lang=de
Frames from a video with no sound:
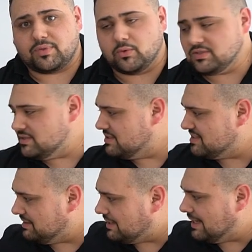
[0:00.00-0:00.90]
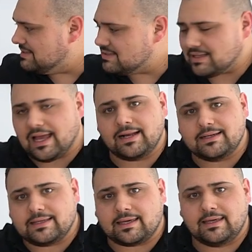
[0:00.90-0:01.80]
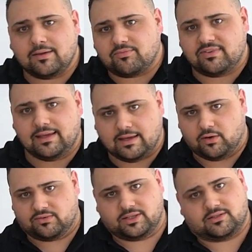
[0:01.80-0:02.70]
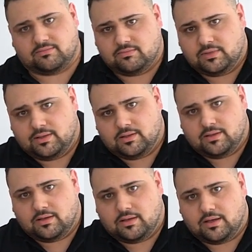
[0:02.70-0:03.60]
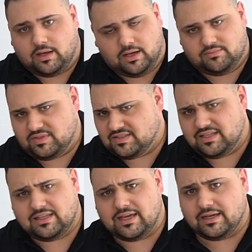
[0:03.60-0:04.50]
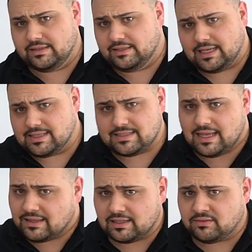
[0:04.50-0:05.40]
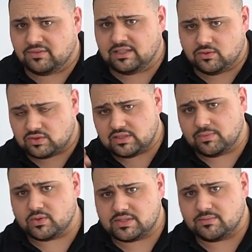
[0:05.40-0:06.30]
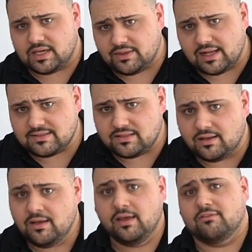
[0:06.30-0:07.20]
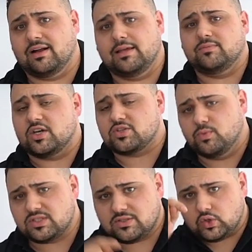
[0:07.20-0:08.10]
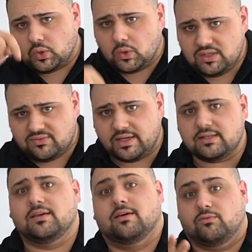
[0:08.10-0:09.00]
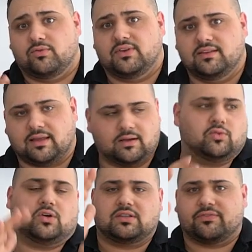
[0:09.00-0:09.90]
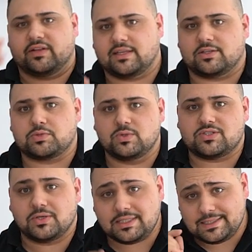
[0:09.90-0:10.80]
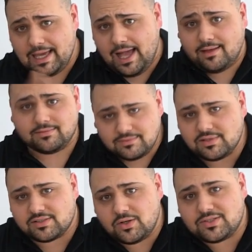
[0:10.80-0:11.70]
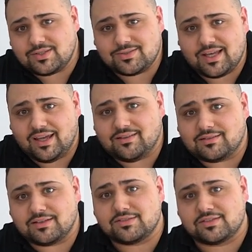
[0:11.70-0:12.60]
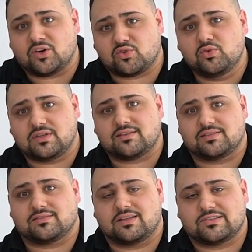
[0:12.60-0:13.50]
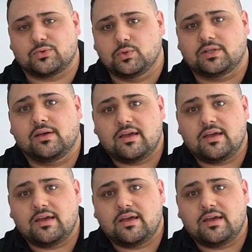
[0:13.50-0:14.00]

Bei uns ist es ein ganz kleiner, geringer Pflegeaufwand. Ähm, das seht ihr in den ganzen anderen Videos, die bei uns im Kanal sind. Weil eben der Schmutz durchfällt, wo viele sagen, oh Gott, da fällt ja der Schmutz durch. Ja, das soll so sein. Das ist auch gut, dass es das tut,